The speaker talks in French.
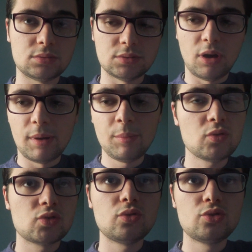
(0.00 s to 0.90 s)
normalement
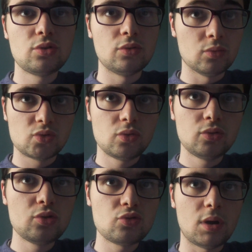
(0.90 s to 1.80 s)
on saute, on saute
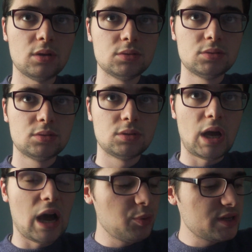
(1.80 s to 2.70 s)
de joie.
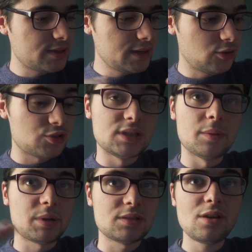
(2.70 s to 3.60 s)
Ah oui, 5
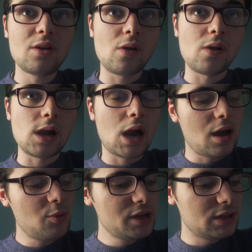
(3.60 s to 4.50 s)
antidépresseurs,
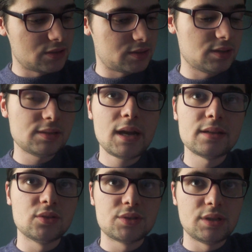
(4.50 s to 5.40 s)
ah oui, c'est ça
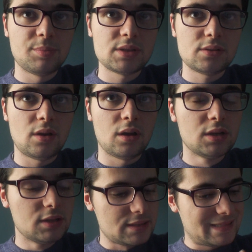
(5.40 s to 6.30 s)
les antidépresseurs.
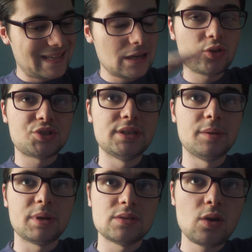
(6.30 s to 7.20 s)
5
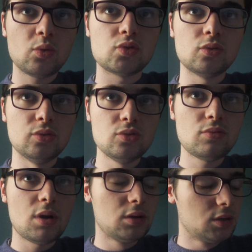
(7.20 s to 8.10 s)
antidépresseurs, on saute de
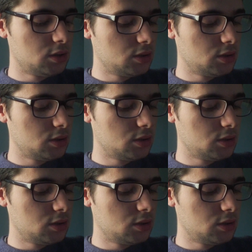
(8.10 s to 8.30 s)
joie.